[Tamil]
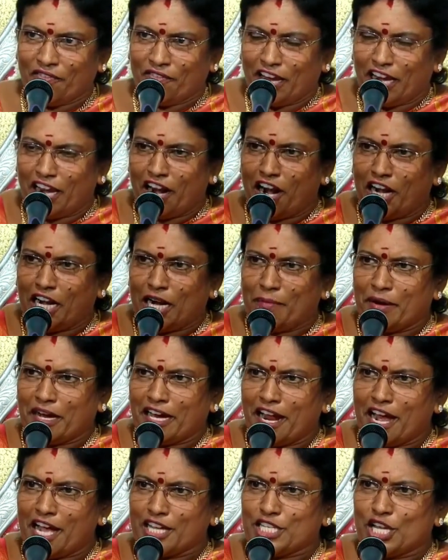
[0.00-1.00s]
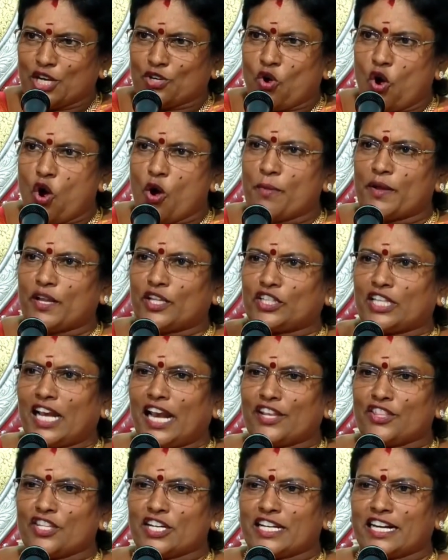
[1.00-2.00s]
வல்லாழ மகராஜன்
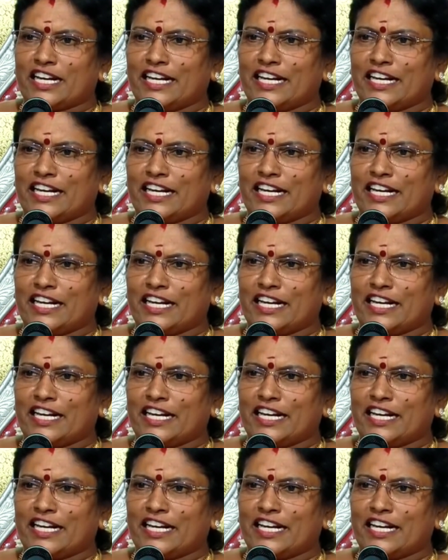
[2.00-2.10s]
கோபுரத்திலிருந்து